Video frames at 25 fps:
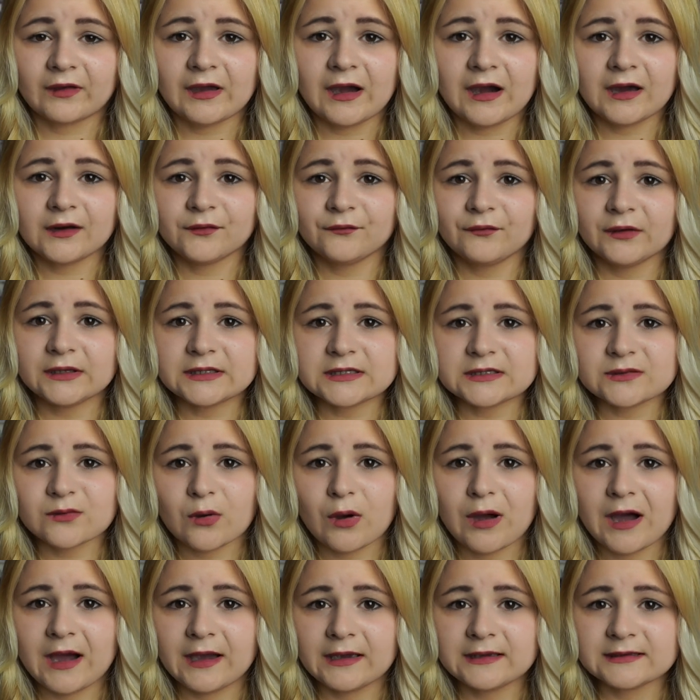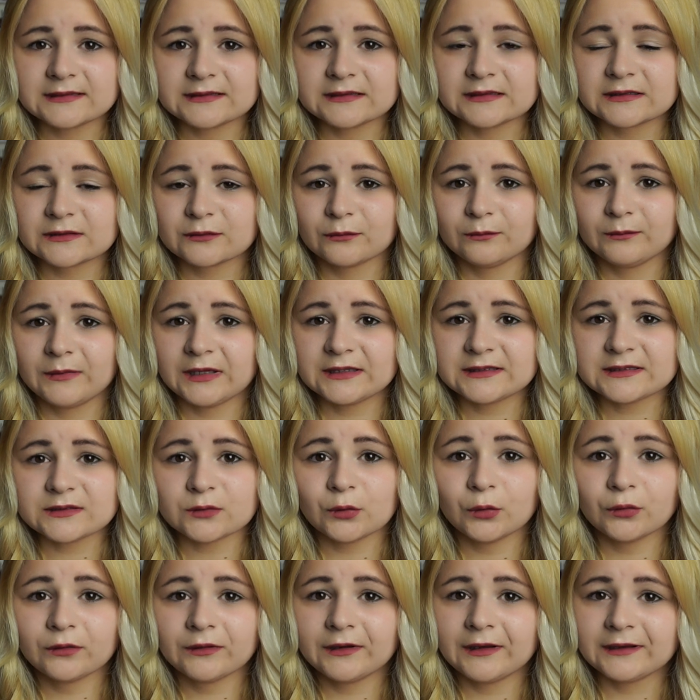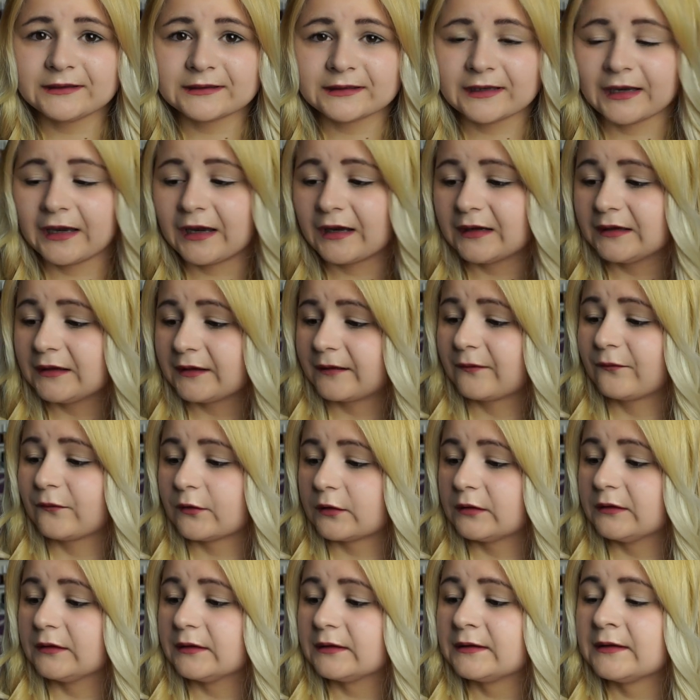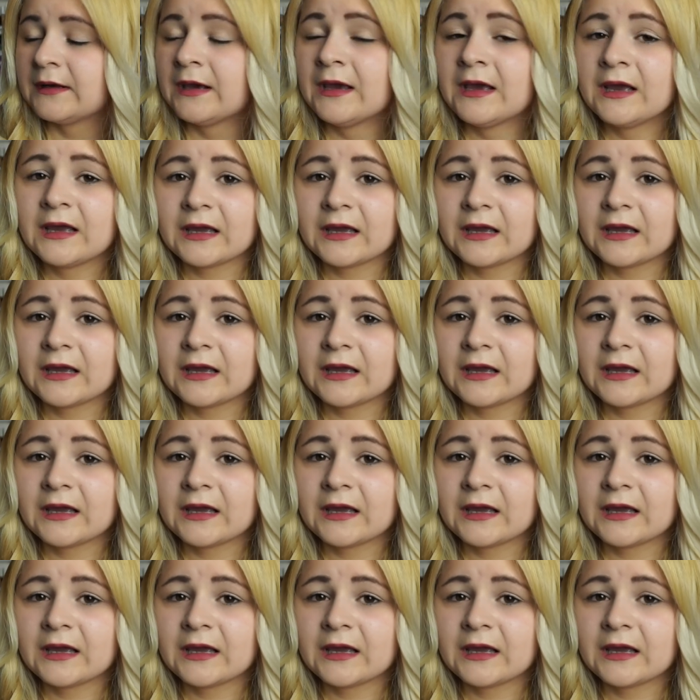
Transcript: Gerade wenn es so heiß ist und man es unerträglich findet,